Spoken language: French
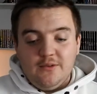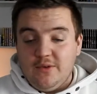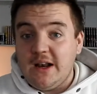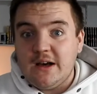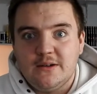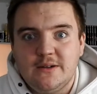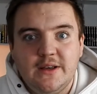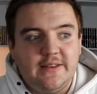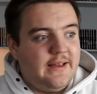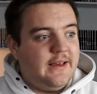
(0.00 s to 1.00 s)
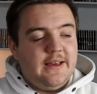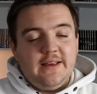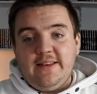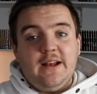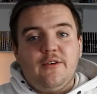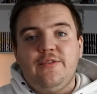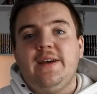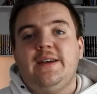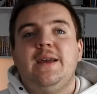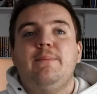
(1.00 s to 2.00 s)
Voilà, euh, c'est
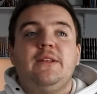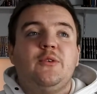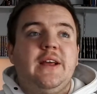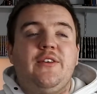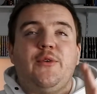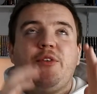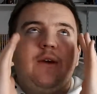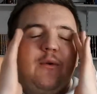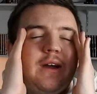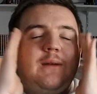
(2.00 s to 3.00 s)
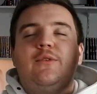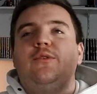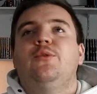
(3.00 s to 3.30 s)
l'enfer, il n'y a pas de connexion, c'est horrible.